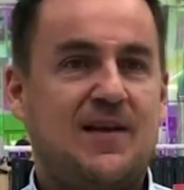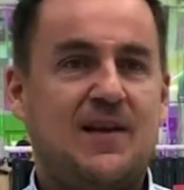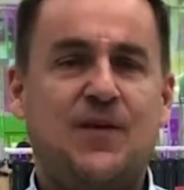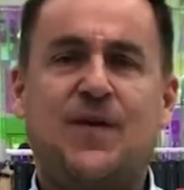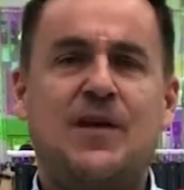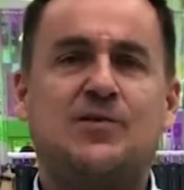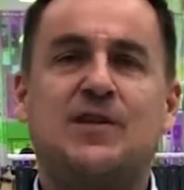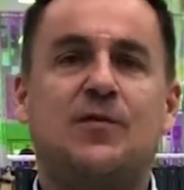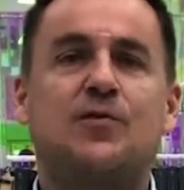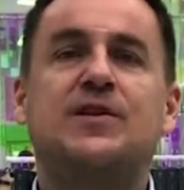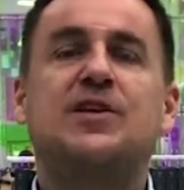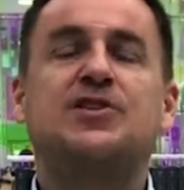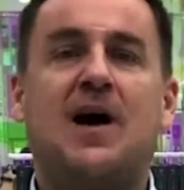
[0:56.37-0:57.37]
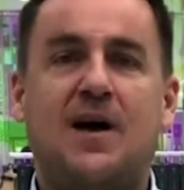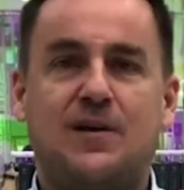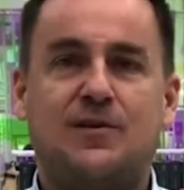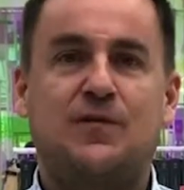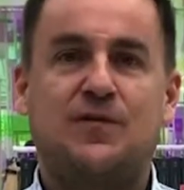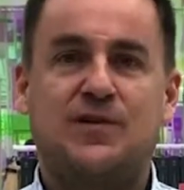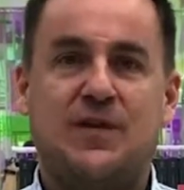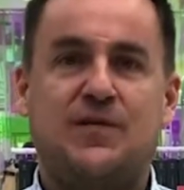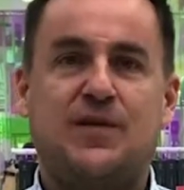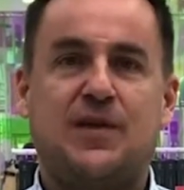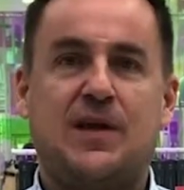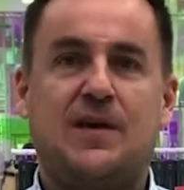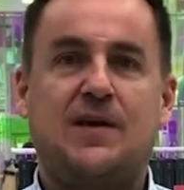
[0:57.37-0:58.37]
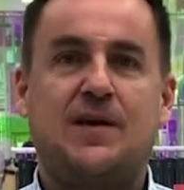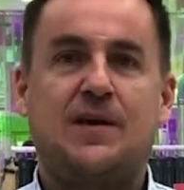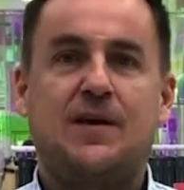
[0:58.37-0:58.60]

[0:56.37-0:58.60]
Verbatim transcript: Les filles, nous avons déjà hâte de vous inviter